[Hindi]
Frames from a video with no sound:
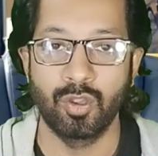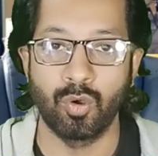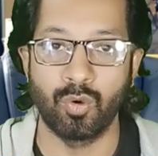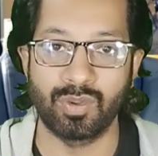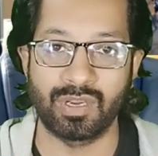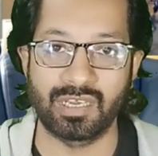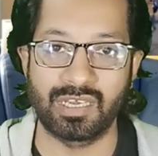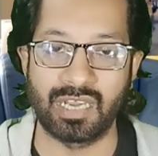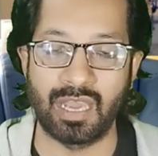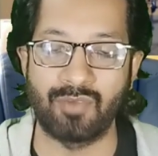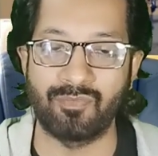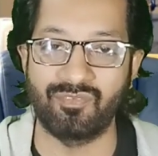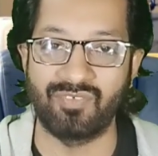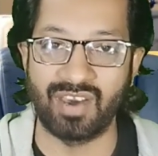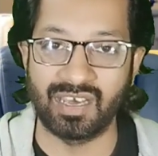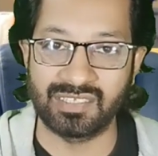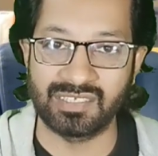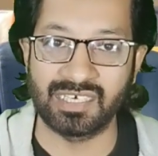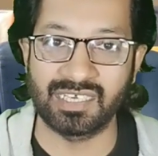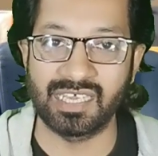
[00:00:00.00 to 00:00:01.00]
और अगर आप
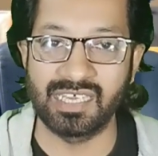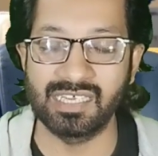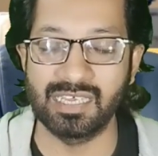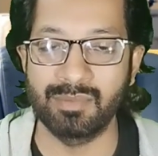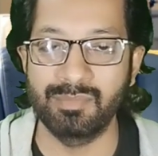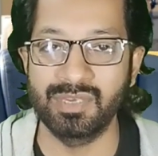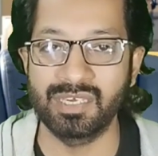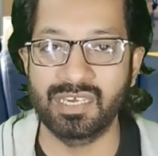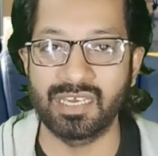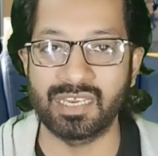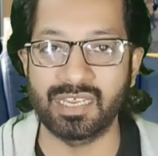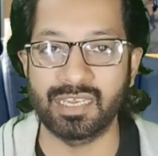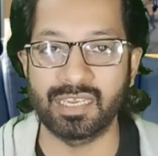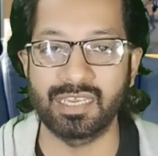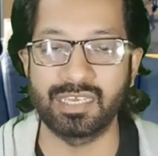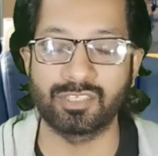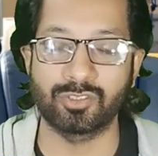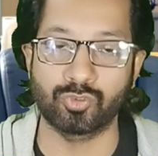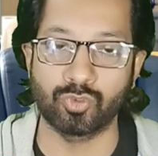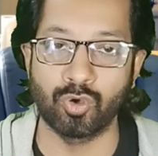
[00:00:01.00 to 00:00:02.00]
फादर के लिए भी
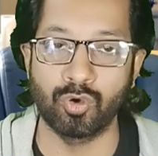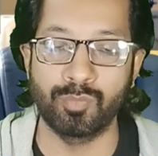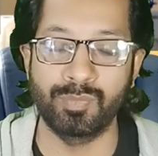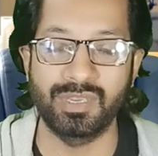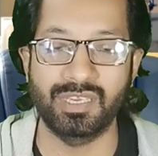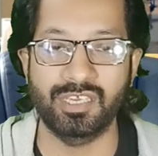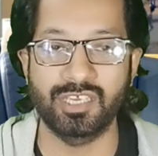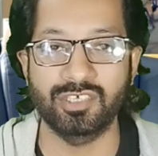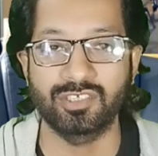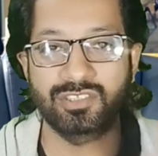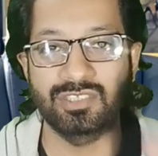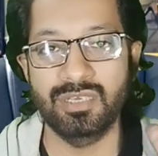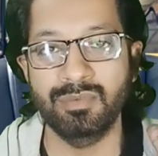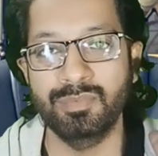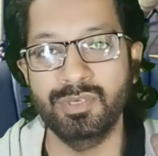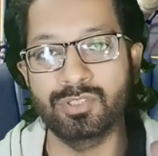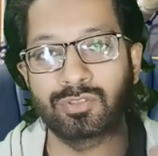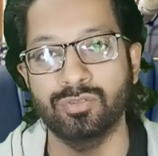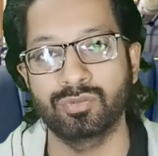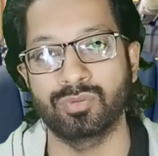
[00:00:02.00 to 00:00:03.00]
करेंगे तो भी किसी
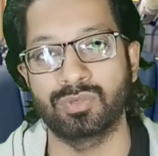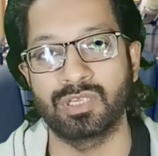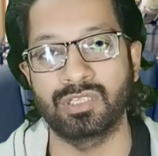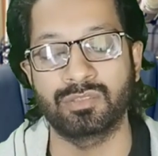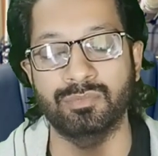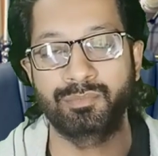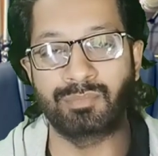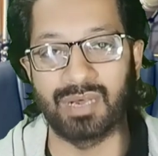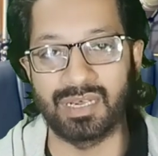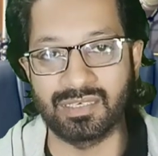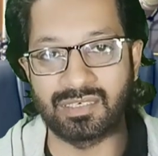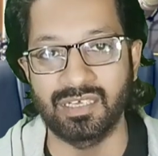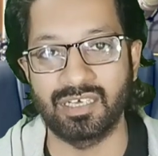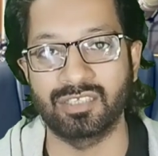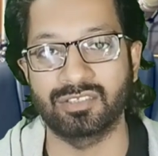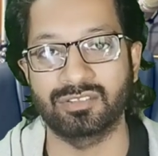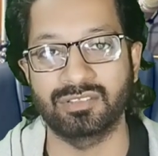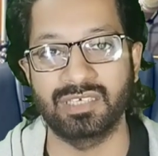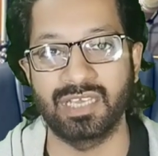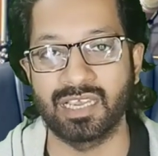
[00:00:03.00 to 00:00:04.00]
भी सूरत
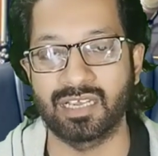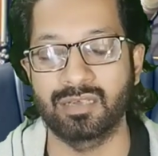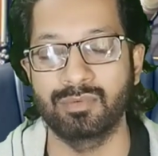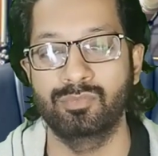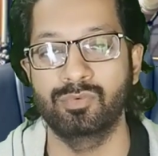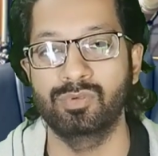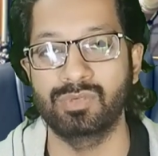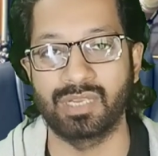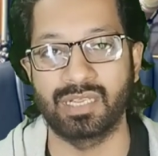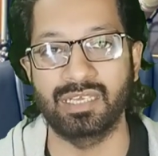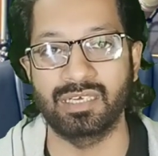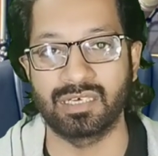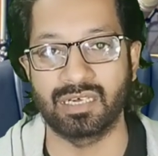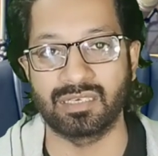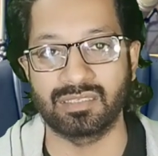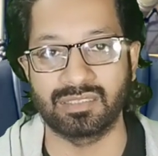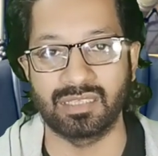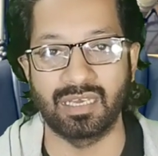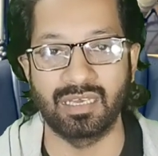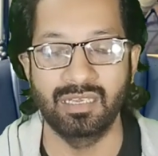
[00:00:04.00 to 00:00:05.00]
बायनास ये कबूल नहीं
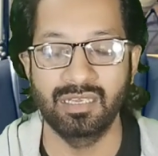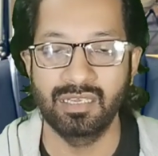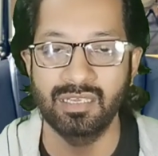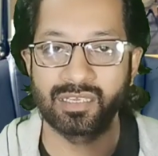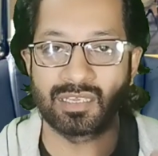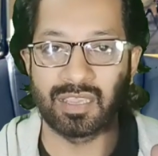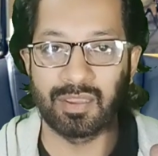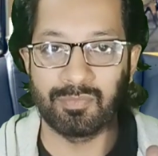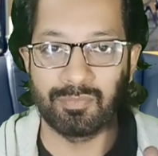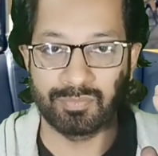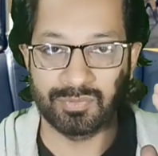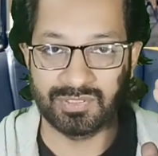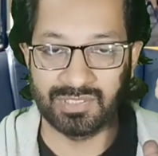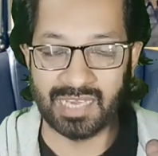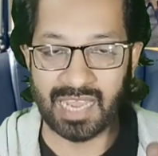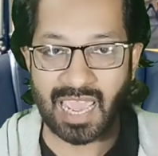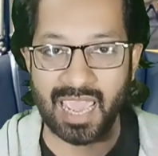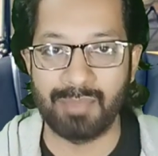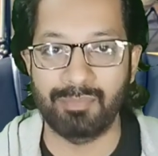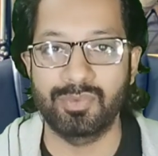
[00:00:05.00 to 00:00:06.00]
करता कि
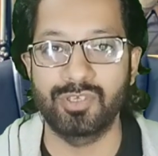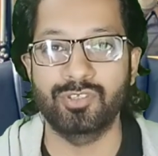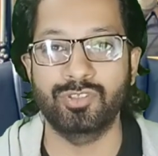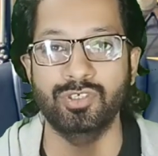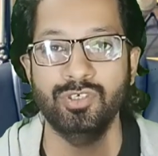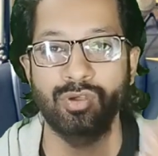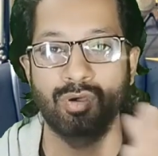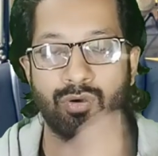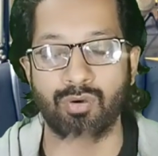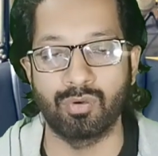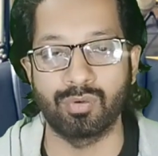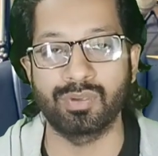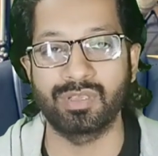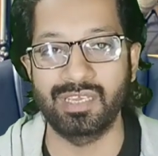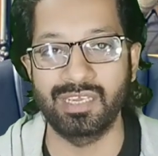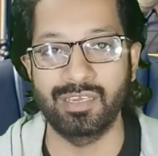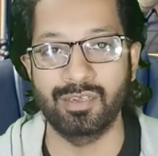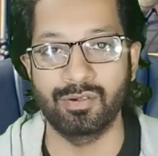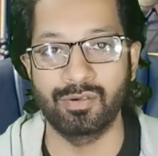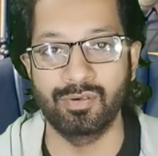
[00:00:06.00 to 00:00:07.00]
स्नैप किसी और
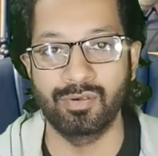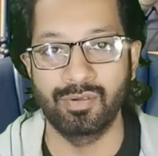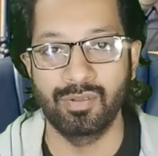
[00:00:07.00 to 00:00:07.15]
की हो